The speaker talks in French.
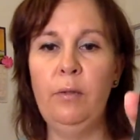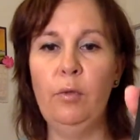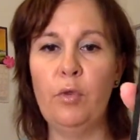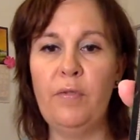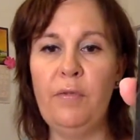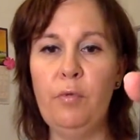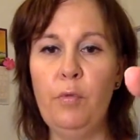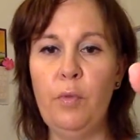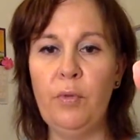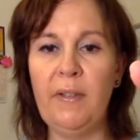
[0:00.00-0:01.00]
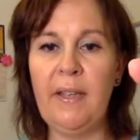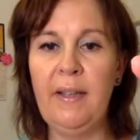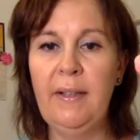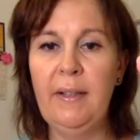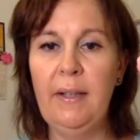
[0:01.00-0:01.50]
Donc je vais vous le montrer
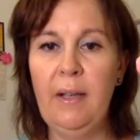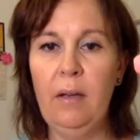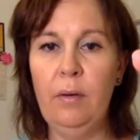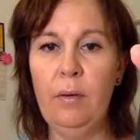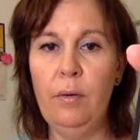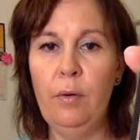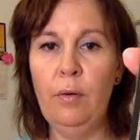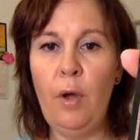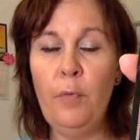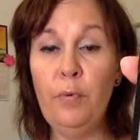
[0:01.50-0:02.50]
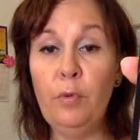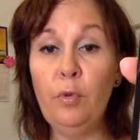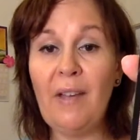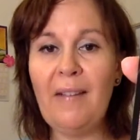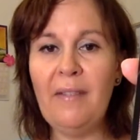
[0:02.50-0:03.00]
euh, un peu
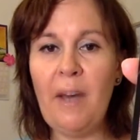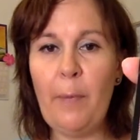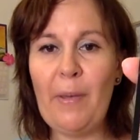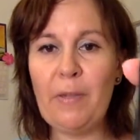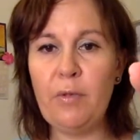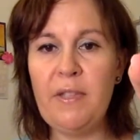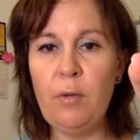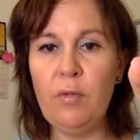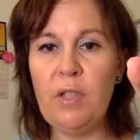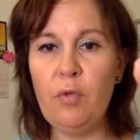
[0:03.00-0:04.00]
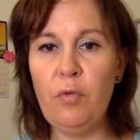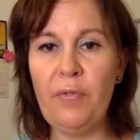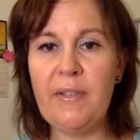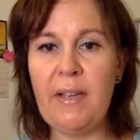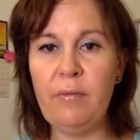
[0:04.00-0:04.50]
de travers parce que sinon si je vous
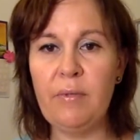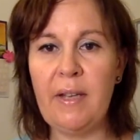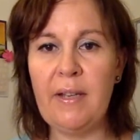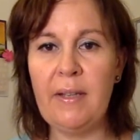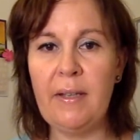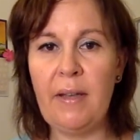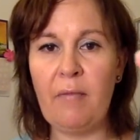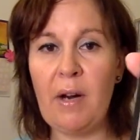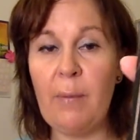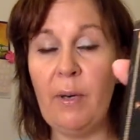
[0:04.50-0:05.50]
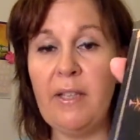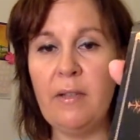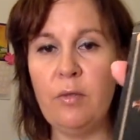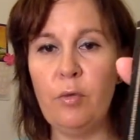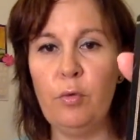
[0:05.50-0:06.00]
fais ça vous allez avoir la
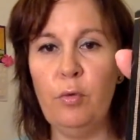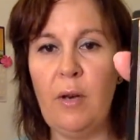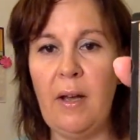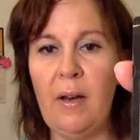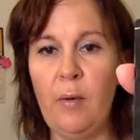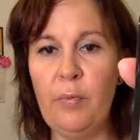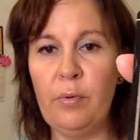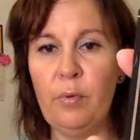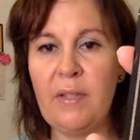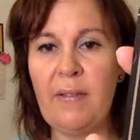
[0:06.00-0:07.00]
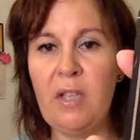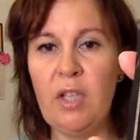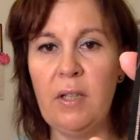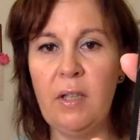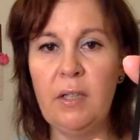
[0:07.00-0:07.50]
brillance de la lampe donc ça va être
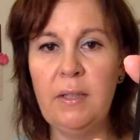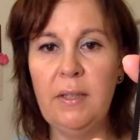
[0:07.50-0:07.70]
gênant.